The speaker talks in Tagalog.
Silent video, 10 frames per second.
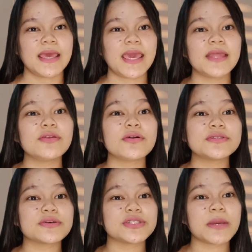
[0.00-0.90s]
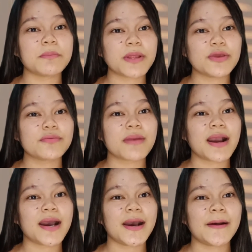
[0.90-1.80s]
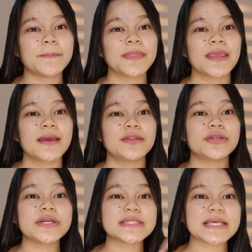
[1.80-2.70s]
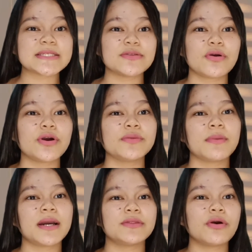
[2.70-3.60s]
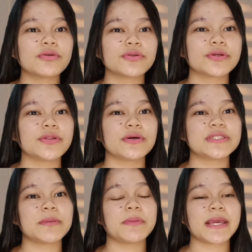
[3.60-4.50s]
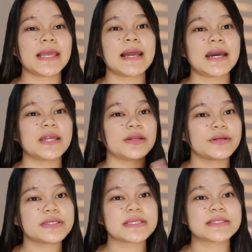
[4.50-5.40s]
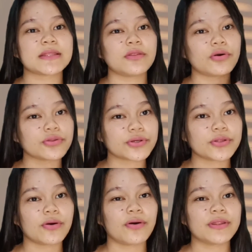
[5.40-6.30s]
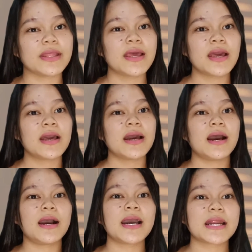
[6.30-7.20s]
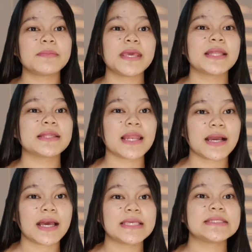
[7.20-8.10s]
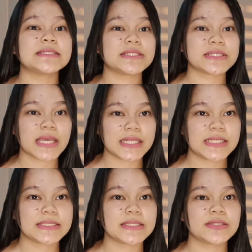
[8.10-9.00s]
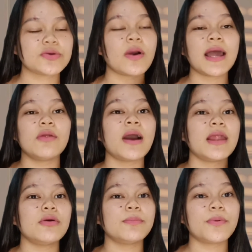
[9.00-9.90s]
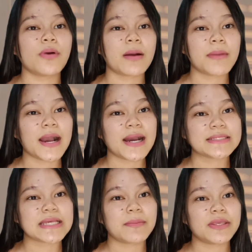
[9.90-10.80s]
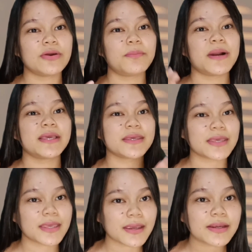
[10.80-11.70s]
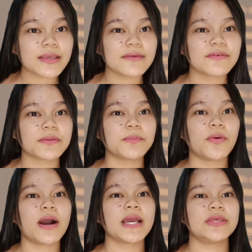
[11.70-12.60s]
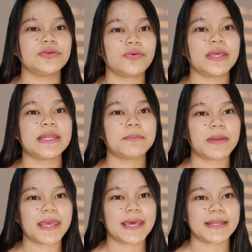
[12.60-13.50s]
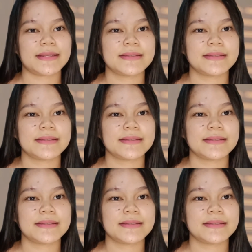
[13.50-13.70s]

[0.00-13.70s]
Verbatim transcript: And also, syempre, yung mga nurses doon, mga doctor doon, syempre, kailangan ng nurses at doctor doon, ang karamihan talaga is Chinese. So, halo-halo po ang makakasama nyo pag caregiver po ang inyong in-applyan.